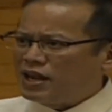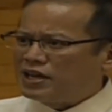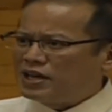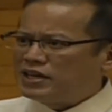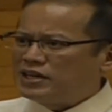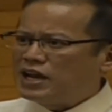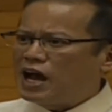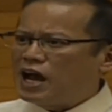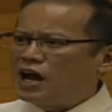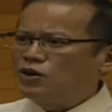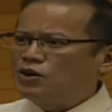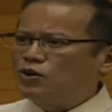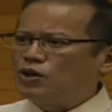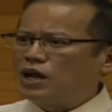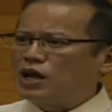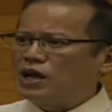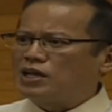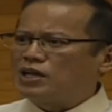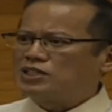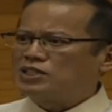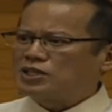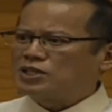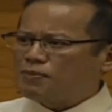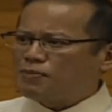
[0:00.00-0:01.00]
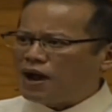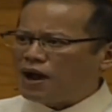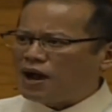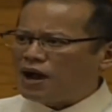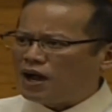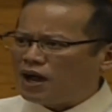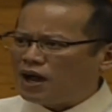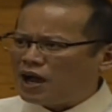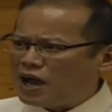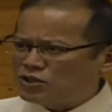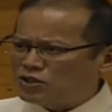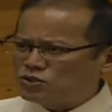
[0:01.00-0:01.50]
lalo na sa mga
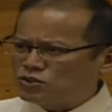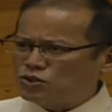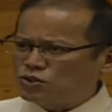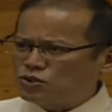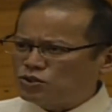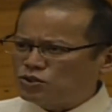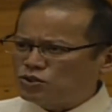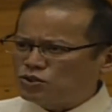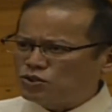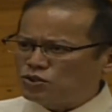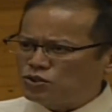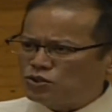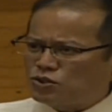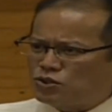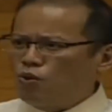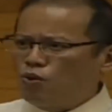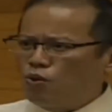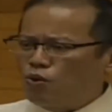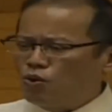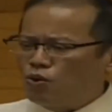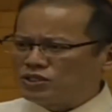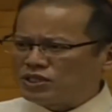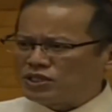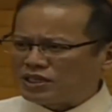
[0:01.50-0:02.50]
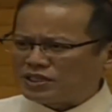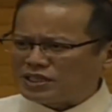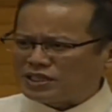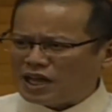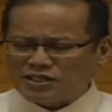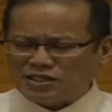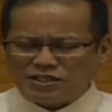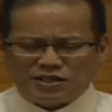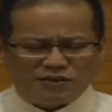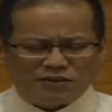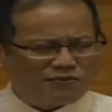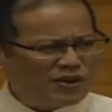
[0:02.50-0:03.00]
kaso ukol sa
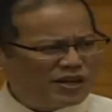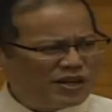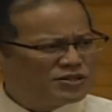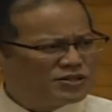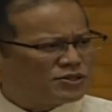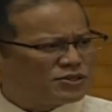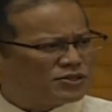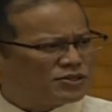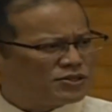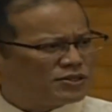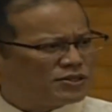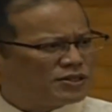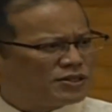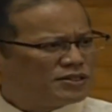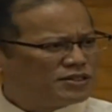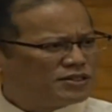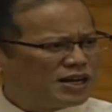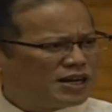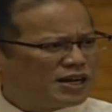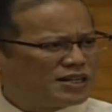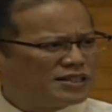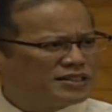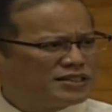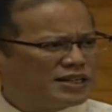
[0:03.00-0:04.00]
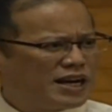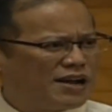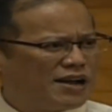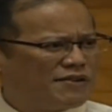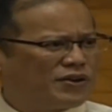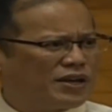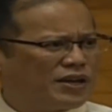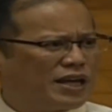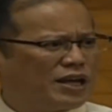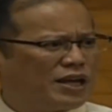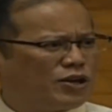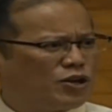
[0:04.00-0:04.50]
tax evasion, drug
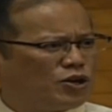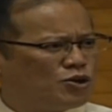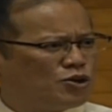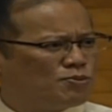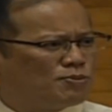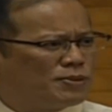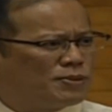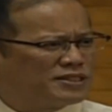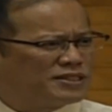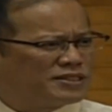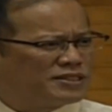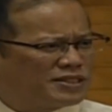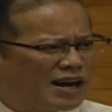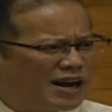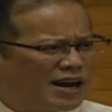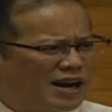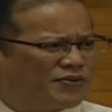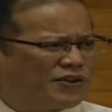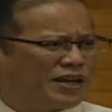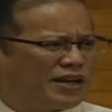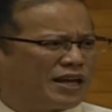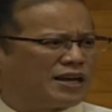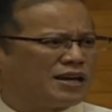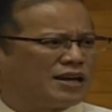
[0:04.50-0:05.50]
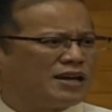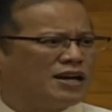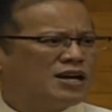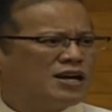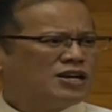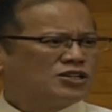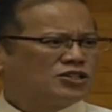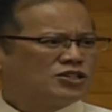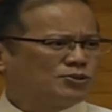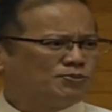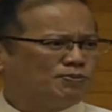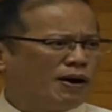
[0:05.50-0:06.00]
trafficking, human trafficking,
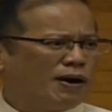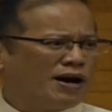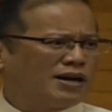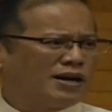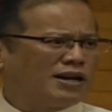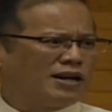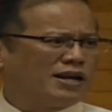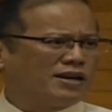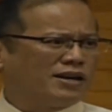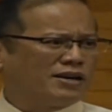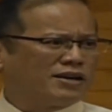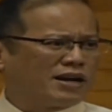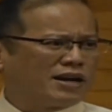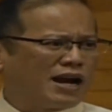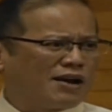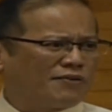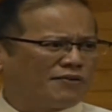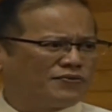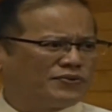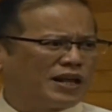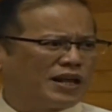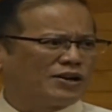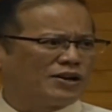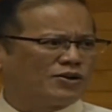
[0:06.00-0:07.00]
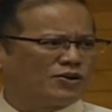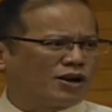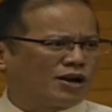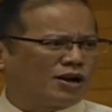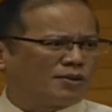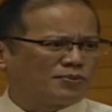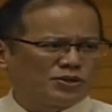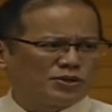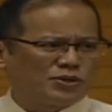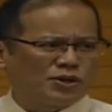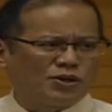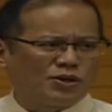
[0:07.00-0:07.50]
smuggling, graft and
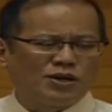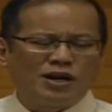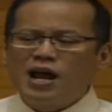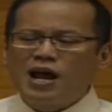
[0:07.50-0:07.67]
corruption,